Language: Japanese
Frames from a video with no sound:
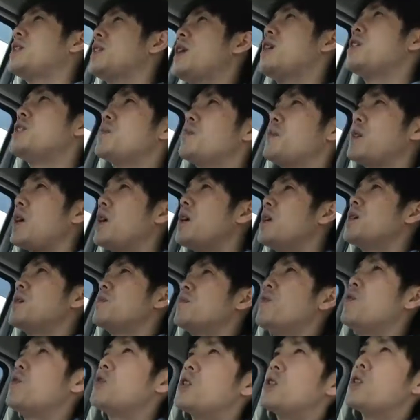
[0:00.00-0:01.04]
対してもね
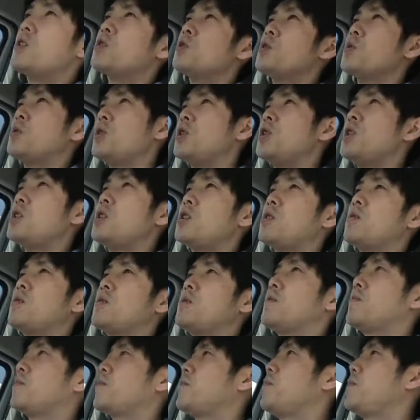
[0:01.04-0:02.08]
もう一度ちょっと意識
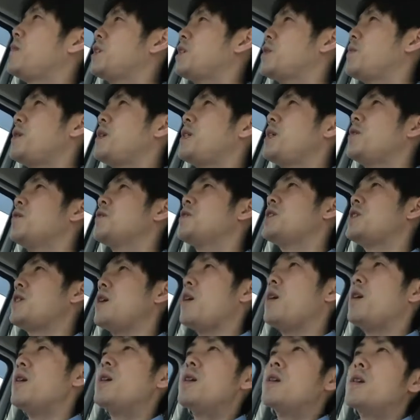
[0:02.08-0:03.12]
を見つめ直し
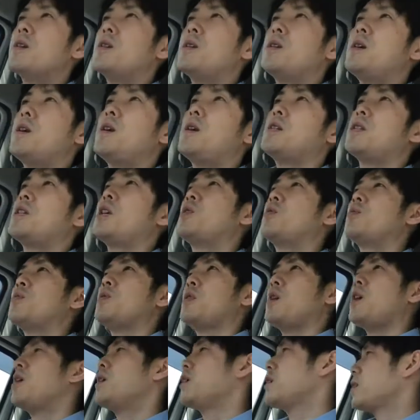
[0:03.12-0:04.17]
て、えー、ちゃんと
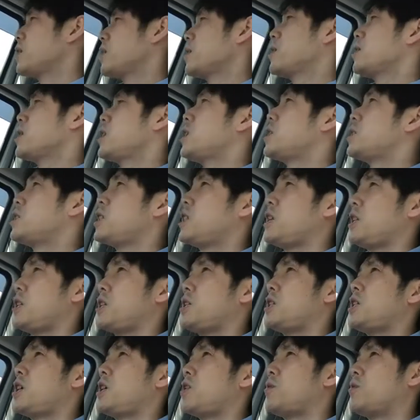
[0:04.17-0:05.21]
ねきっちり
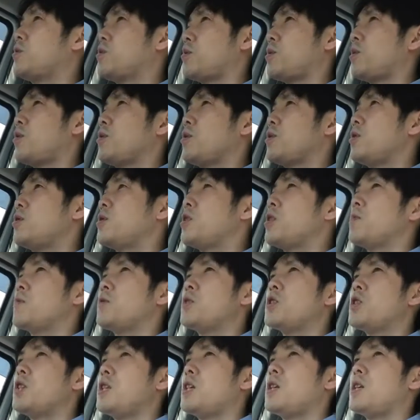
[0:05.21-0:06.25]
していこうという気
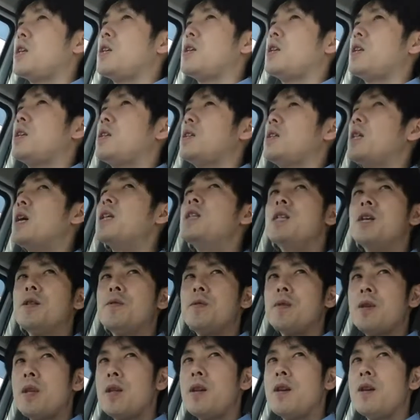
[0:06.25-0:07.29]
持ちになった
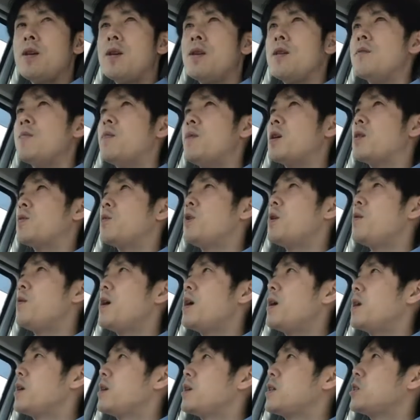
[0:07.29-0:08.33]
ので、まあ、これ
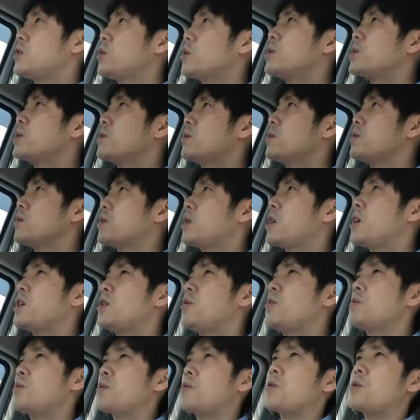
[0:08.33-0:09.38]
は一つの出来
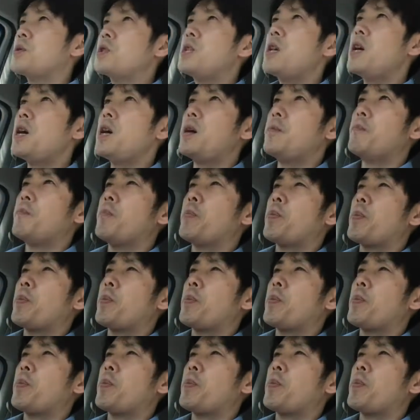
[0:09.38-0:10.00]
事として